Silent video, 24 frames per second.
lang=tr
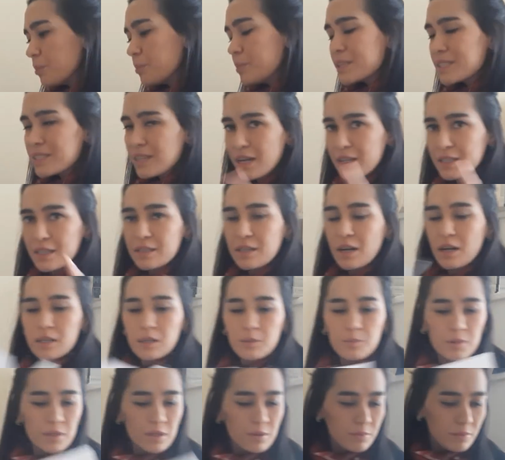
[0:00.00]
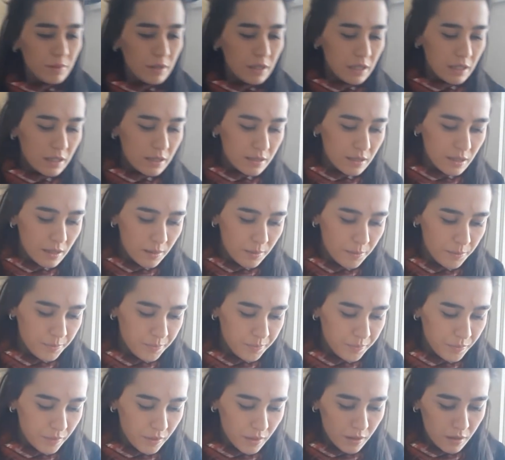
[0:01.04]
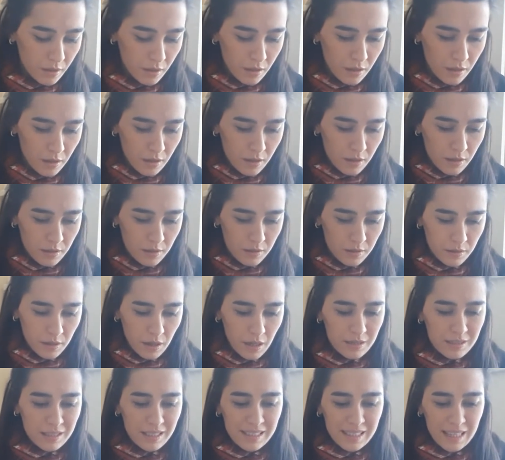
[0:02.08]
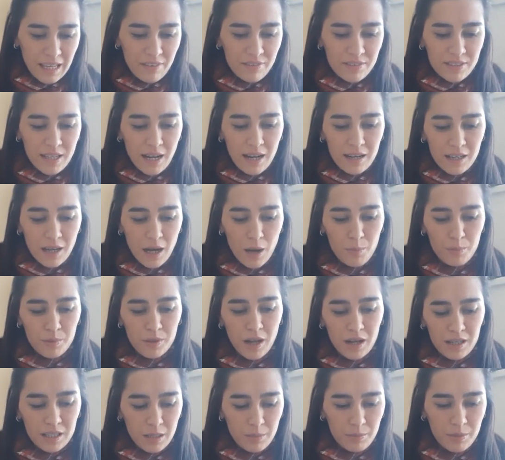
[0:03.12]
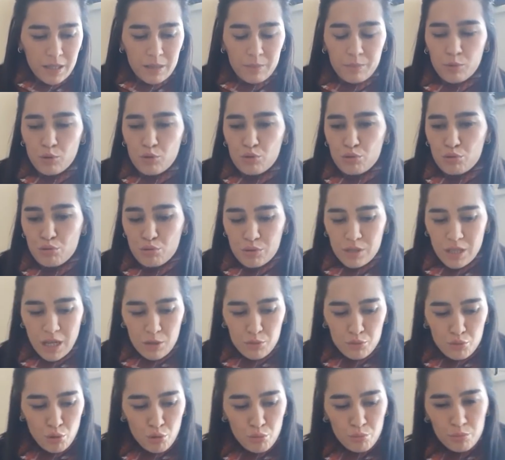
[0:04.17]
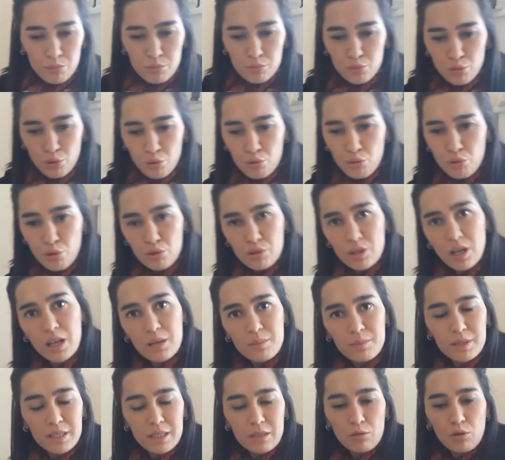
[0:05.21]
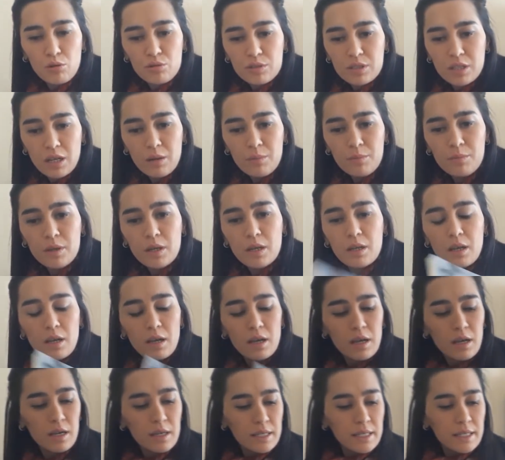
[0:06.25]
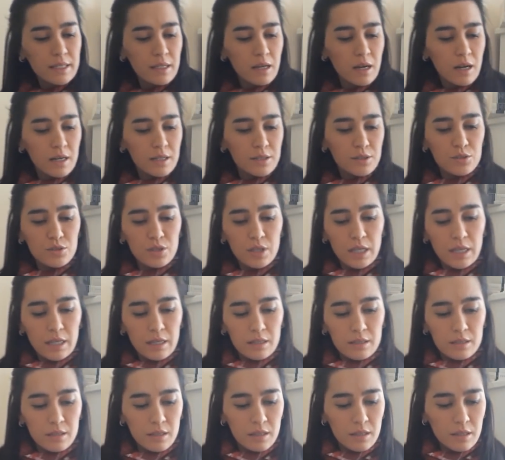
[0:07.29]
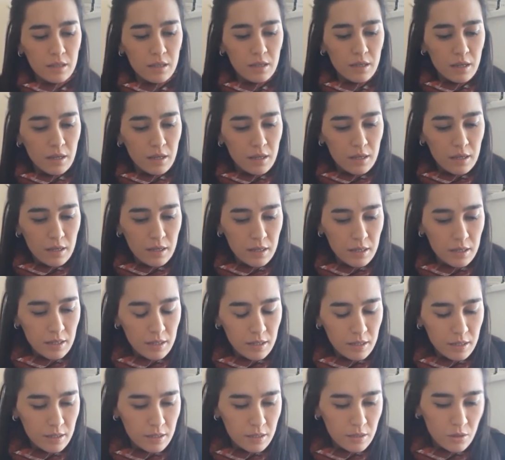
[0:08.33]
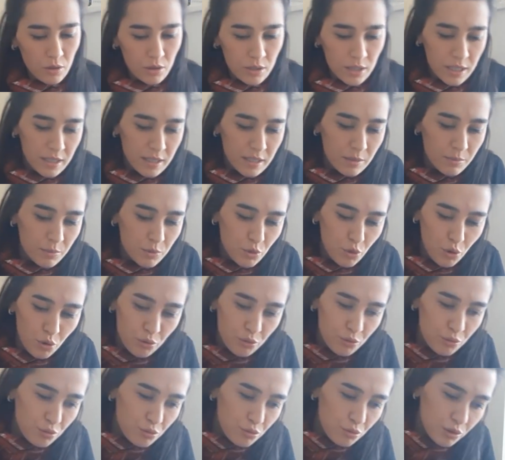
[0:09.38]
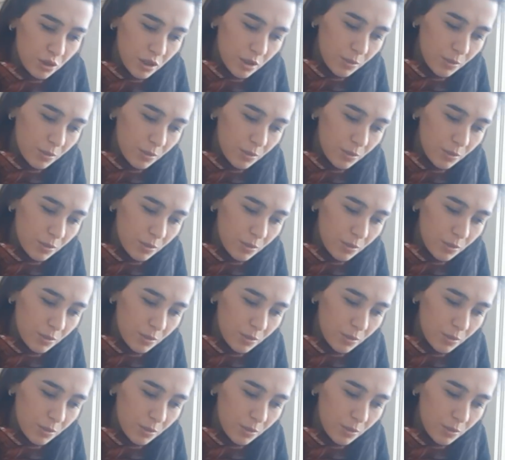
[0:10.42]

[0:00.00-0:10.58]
Bir tane daha yapalım birlikte. Aslında defter kaplar gibi yapıyorsunuz. Yani çok çok kolay bir yöntem. Yine aynı şekilde e, kitabın ön yüzünü